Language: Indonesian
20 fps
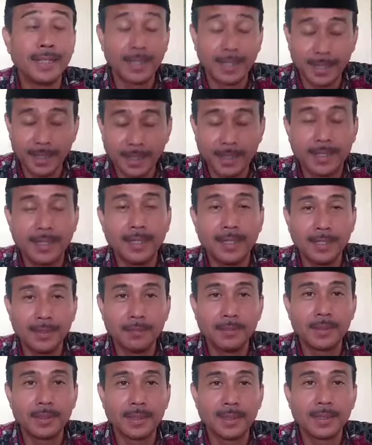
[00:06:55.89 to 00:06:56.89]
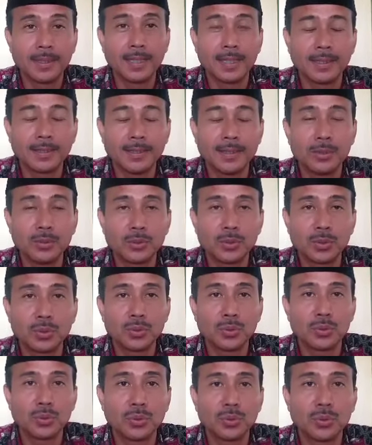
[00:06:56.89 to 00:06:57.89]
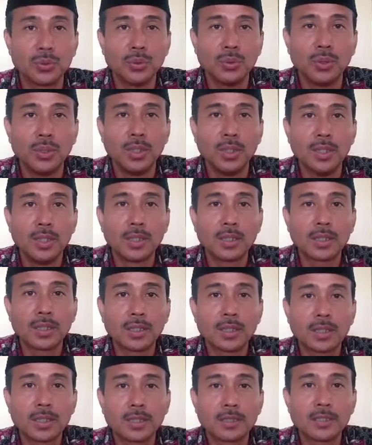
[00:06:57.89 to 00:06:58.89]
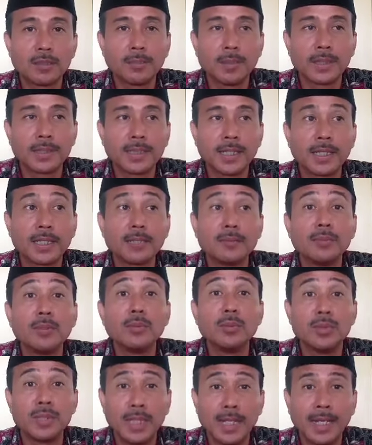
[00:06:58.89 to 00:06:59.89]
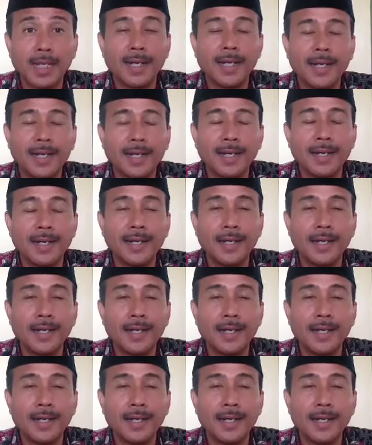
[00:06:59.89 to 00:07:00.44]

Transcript: Iya. Yeah haji khusus untuk kecamatan Ribobuja. Hmm.